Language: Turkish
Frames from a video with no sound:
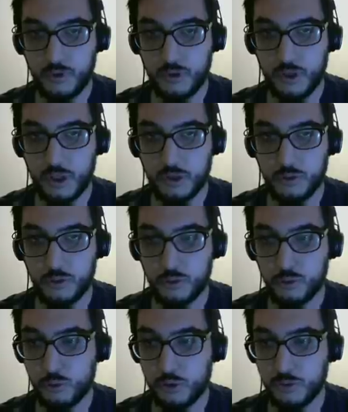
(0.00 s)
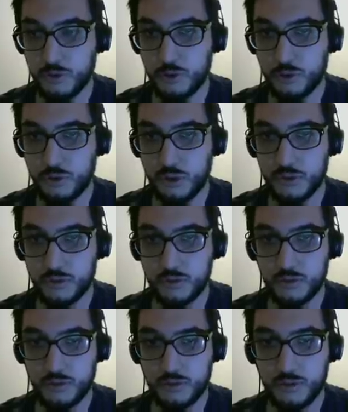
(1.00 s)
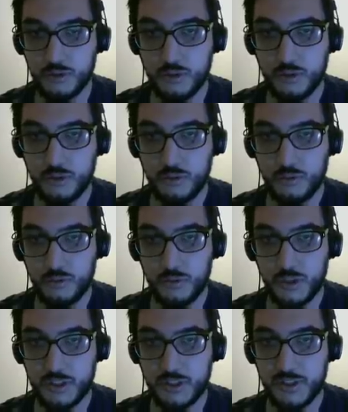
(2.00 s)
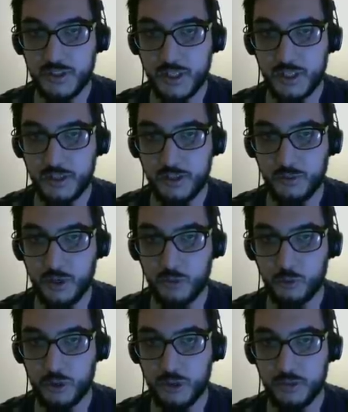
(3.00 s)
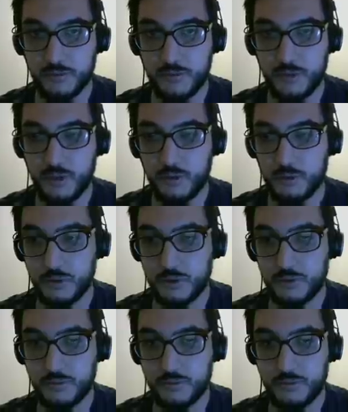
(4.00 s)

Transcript: Gerçi doğru ultimiz yok da. Tık riske gireyim ben burada. Tamamdır.